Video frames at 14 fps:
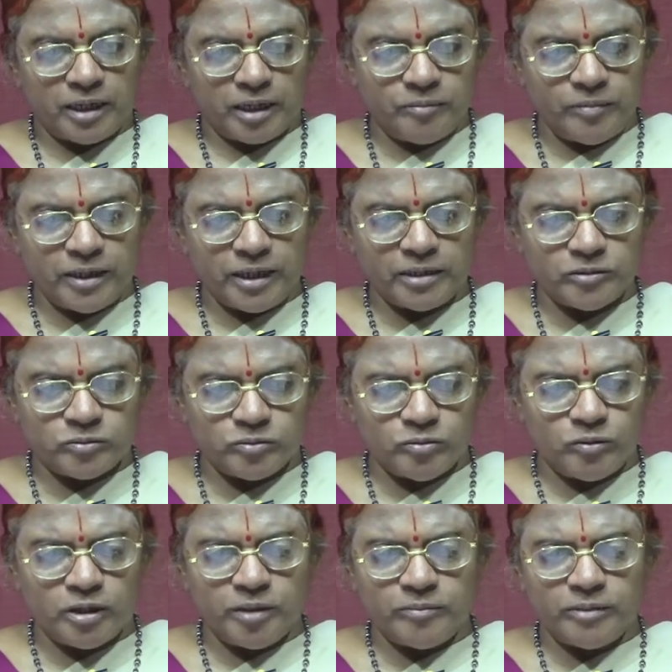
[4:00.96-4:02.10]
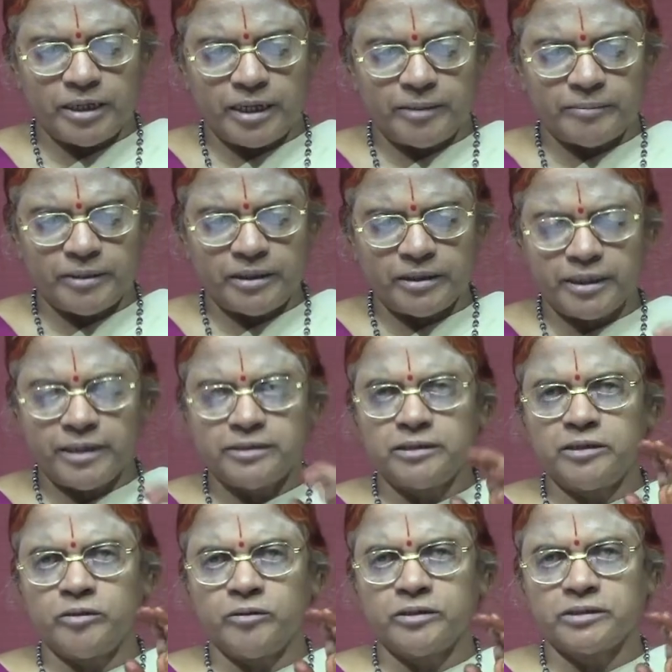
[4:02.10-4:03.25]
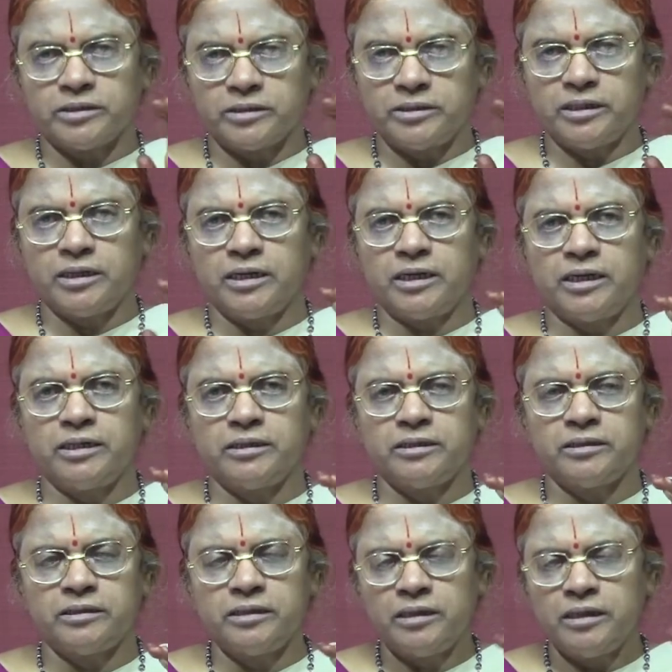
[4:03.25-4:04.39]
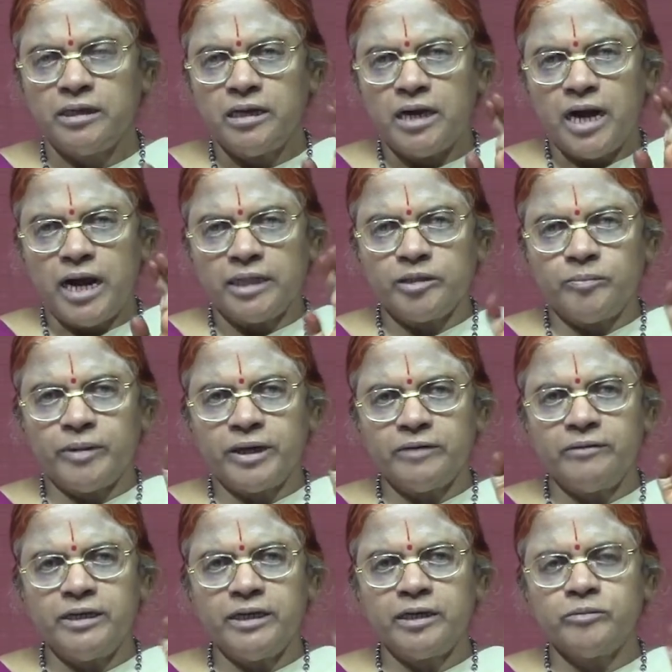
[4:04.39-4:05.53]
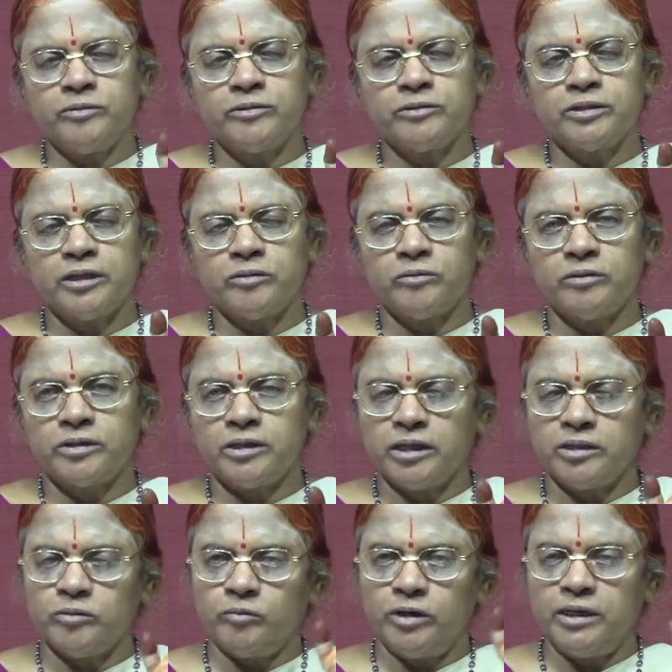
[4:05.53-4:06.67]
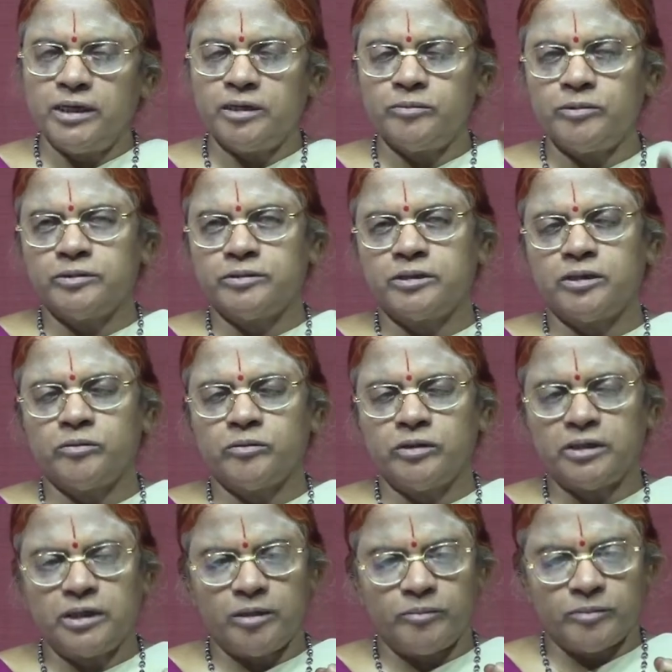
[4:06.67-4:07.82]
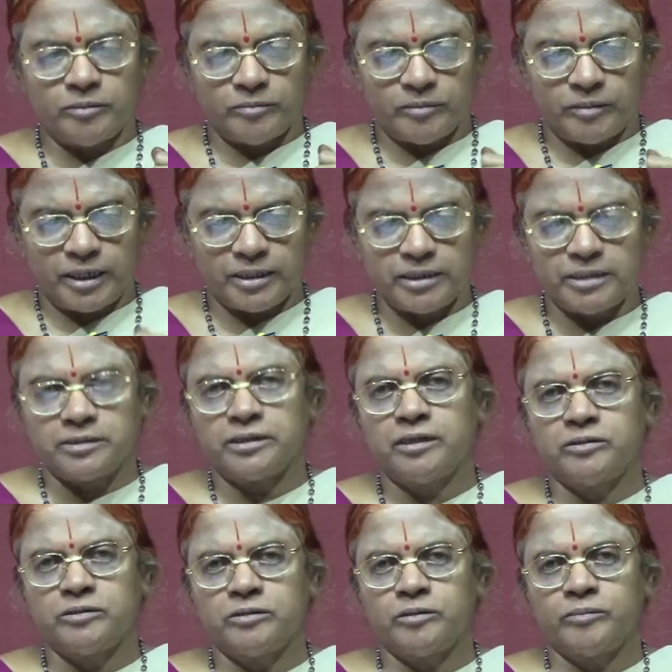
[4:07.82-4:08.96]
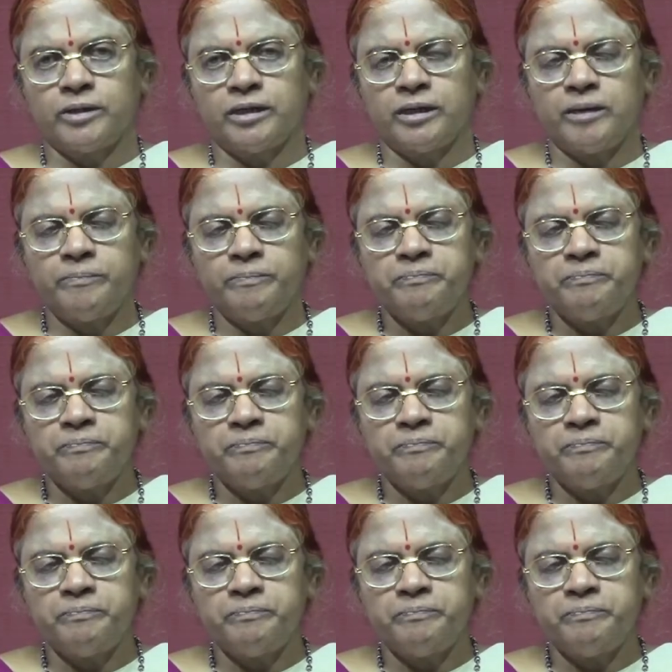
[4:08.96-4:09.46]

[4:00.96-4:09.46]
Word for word: கண்படாத தூக்கம் இல்லாமல் கேசரி யோக சிந்தனையிலே நின்று அந்த பறவழி அனுபவத்தை நோக்கி அந்த ஒளி அனுபவத்தை நோக்கி நம்ம மனதை செலுத்தினோம்னா